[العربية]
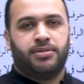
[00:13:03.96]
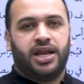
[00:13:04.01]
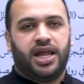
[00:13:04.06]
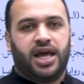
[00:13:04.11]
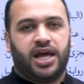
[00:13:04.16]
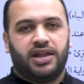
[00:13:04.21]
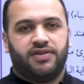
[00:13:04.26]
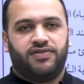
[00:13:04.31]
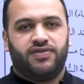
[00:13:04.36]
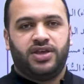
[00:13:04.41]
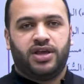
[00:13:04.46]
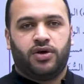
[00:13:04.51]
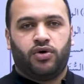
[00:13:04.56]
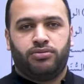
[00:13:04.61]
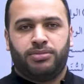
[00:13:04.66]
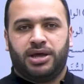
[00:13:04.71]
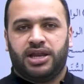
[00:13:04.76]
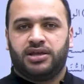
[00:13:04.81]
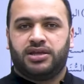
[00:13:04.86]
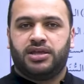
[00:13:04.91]
من الحنفية
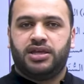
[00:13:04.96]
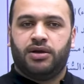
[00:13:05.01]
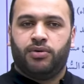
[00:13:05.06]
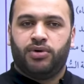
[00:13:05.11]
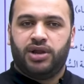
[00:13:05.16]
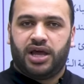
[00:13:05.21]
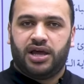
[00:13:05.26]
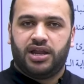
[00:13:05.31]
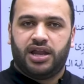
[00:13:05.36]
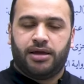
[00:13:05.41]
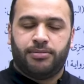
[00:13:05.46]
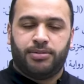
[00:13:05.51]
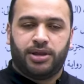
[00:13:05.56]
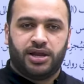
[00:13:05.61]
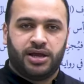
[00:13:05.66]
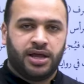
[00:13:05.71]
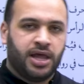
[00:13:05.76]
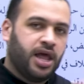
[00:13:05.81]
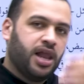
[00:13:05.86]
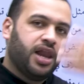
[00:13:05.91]
والمالكية
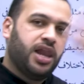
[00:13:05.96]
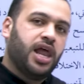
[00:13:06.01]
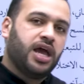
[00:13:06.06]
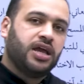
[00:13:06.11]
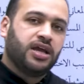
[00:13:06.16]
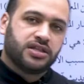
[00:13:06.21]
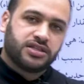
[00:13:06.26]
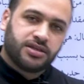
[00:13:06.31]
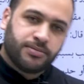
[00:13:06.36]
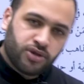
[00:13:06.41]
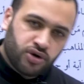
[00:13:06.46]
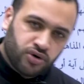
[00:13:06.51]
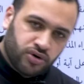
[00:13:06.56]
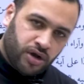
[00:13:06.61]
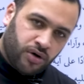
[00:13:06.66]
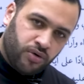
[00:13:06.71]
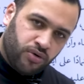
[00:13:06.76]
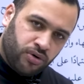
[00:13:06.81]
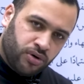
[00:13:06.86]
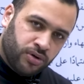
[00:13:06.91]
والحنابلة لا
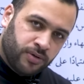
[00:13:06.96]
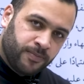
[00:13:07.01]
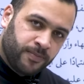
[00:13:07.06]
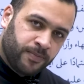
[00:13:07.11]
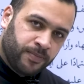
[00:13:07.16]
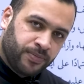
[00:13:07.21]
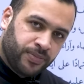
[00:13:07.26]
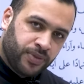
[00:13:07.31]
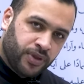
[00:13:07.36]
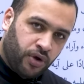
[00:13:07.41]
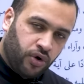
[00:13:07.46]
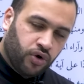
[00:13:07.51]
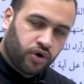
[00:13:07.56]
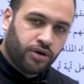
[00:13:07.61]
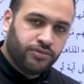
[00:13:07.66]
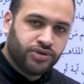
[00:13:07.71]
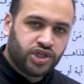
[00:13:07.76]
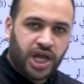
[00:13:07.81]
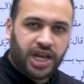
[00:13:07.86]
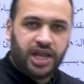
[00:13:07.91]
يعتبرونه
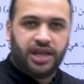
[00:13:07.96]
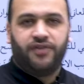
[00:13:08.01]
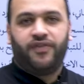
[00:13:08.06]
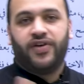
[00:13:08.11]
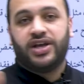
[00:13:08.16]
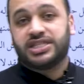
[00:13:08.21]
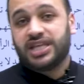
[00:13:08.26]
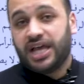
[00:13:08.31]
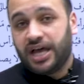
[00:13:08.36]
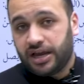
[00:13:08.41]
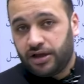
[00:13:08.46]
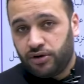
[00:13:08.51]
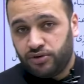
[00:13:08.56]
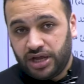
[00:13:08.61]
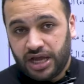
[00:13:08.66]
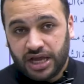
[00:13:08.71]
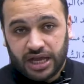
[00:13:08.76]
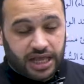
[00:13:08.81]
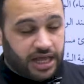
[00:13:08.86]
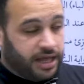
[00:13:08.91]
حكم شرعي فصار
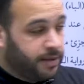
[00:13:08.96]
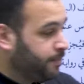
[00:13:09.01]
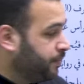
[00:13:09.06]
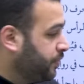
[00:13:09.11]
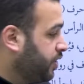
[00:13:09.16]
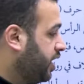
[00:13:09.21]
هناك